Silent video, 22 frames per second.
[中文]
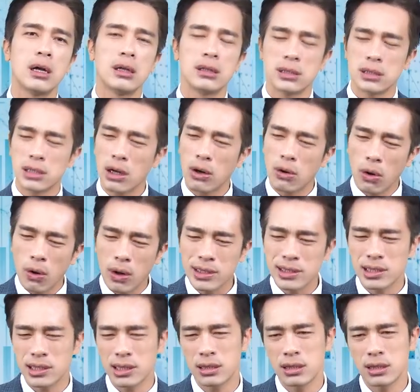你叫我换
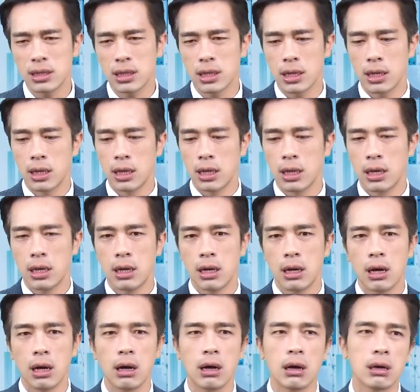新的，
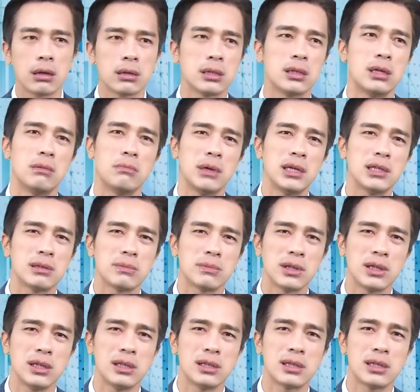哦，也没什么
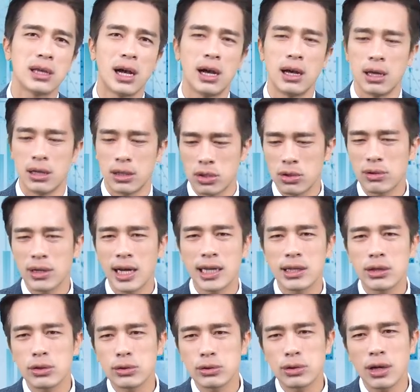意思啊，用来
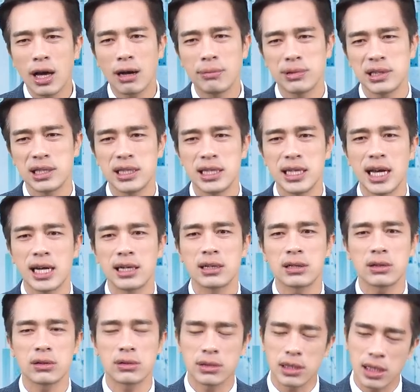用去还不是一样的
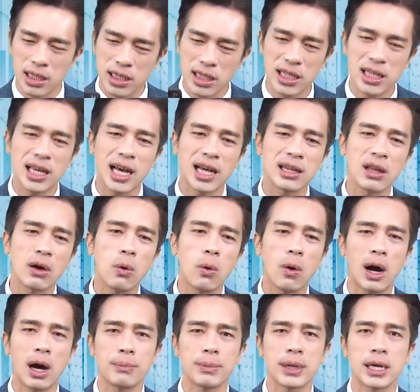功能，一样的
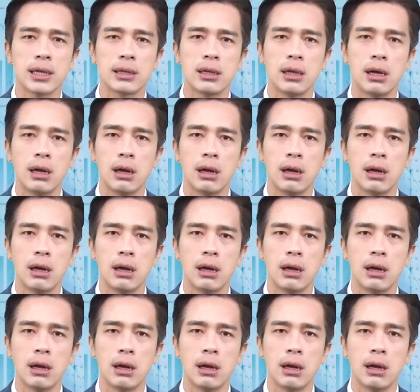画面。